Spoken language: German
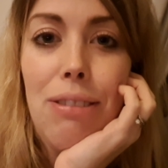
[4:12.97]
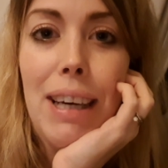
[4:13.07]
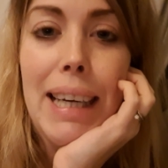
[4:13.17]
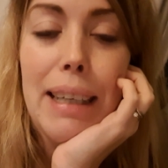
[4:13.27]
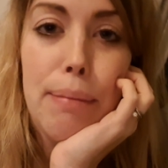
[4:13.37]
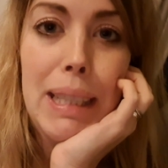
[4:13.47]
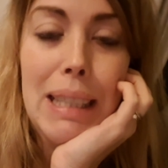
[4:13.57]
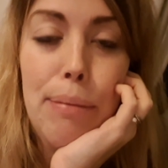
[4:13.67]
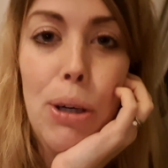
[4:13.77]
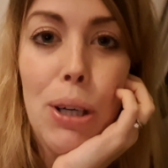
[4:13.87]
feiern bei
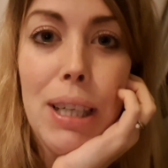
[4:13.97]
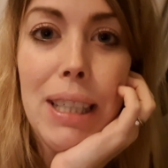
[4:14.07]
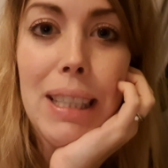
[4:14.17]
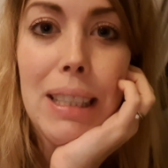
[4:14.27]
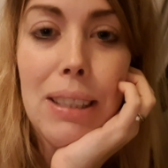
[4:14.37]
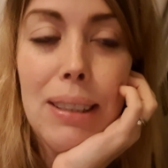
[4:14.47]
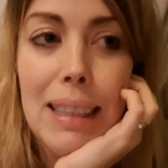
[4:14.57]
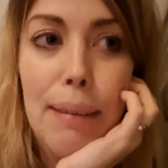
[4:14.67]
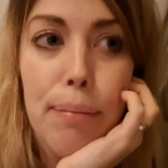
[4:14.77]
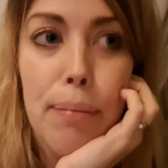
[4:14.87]
seinem Onkel
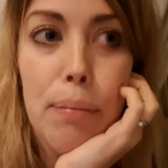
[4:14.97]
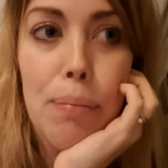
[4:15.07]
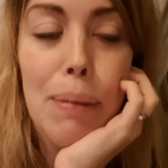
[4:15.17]
zusammen